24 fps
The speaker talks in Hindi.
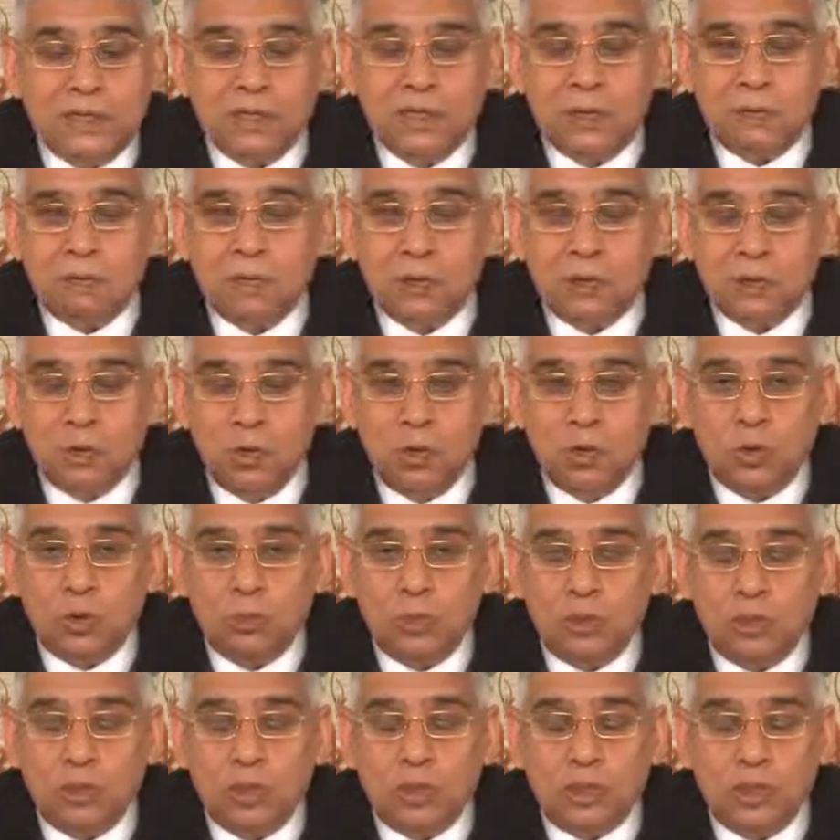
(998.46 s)
बैसठवें
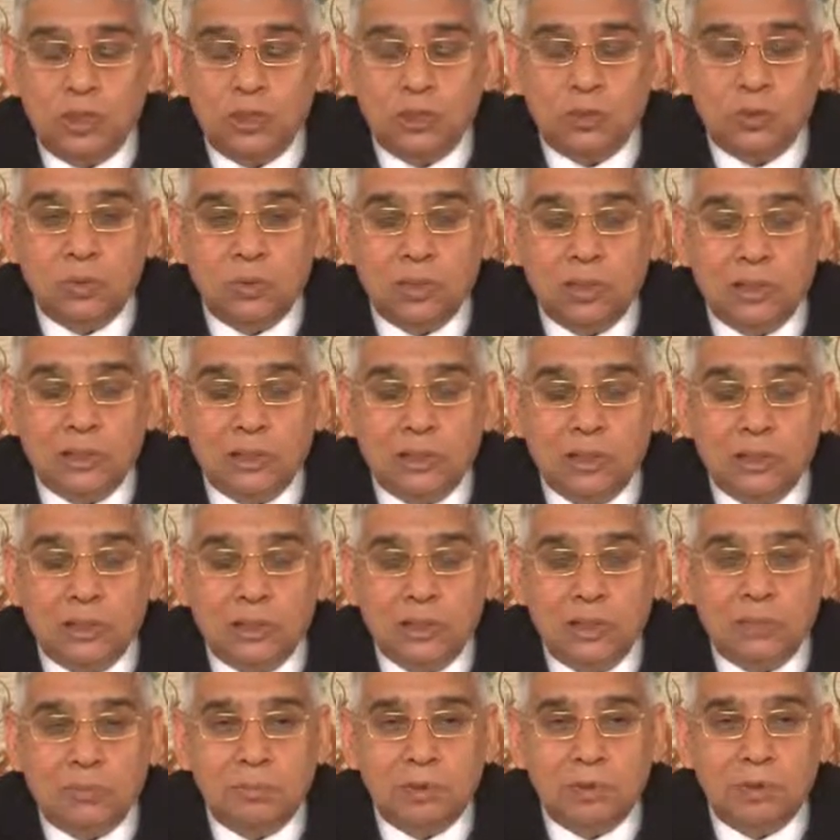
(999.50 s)
श्लोक में ये किसको किसकी
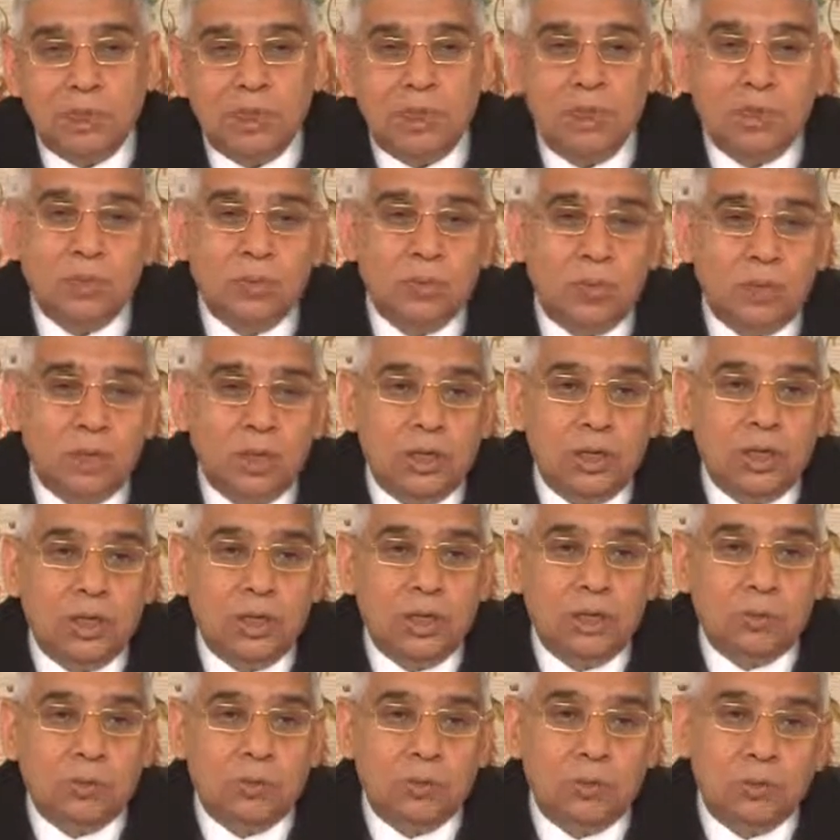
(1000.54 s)
शरण में जाने को कह
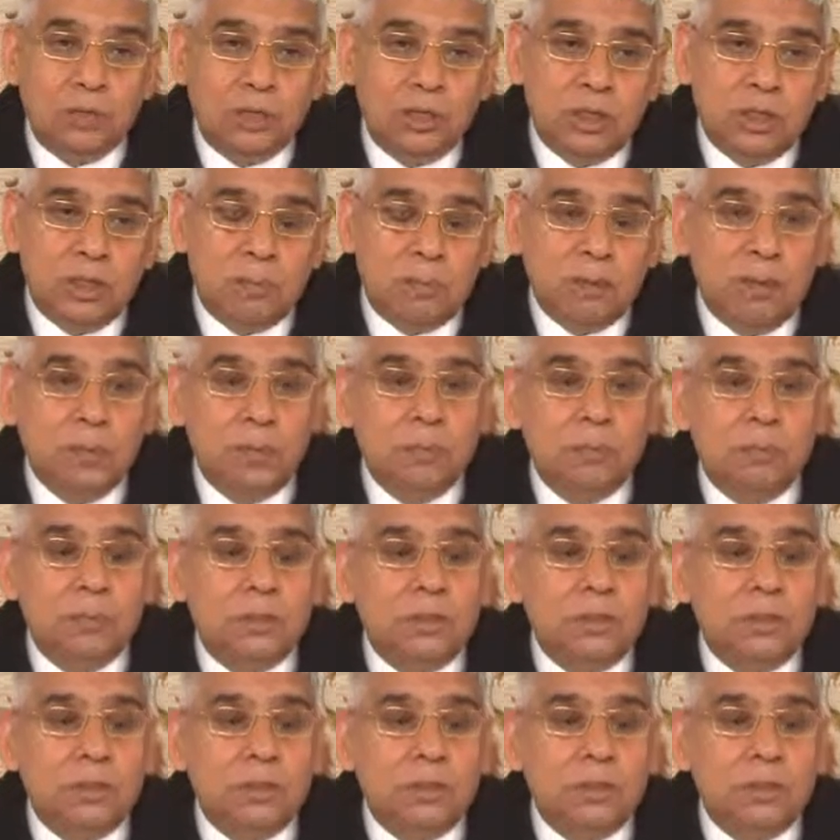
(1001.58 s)
रहे हैं पूछना आपके